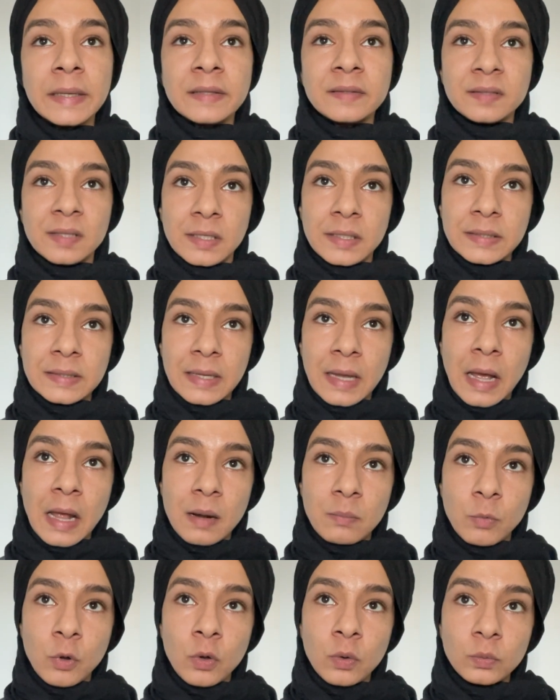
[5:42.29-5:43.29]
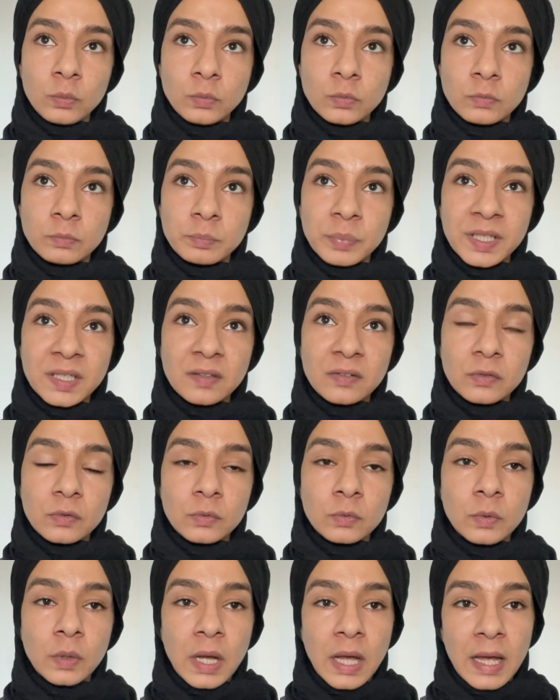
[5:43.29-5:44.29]
c'est littéralement une
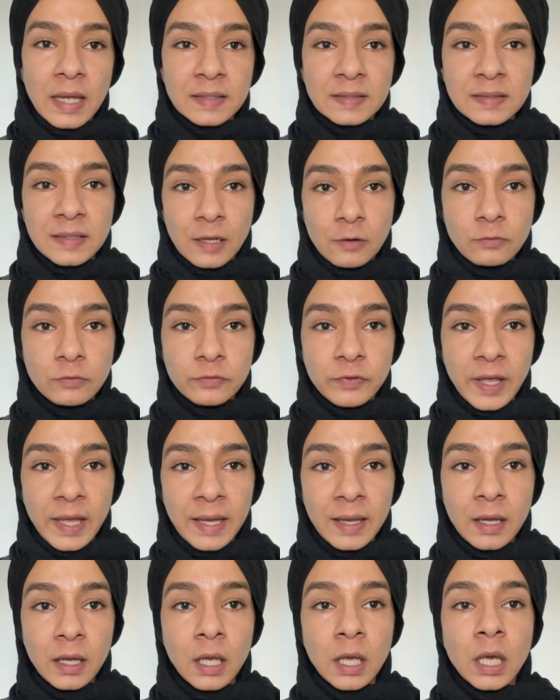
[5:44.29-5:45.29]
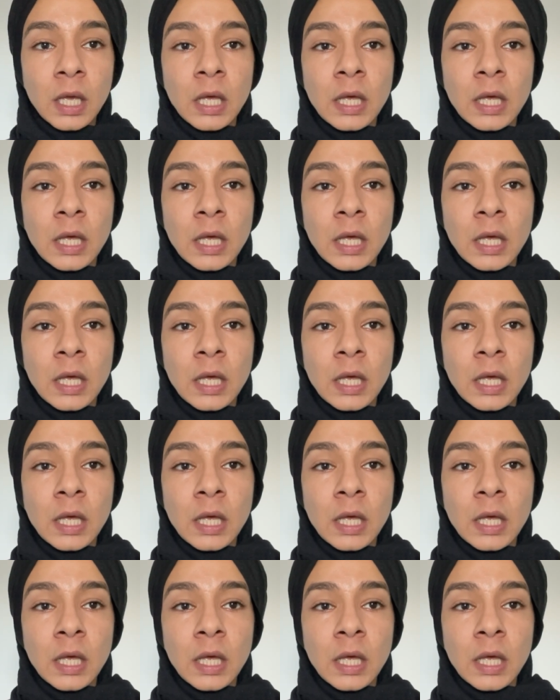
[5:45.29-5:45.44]
prison à ciel ouvert.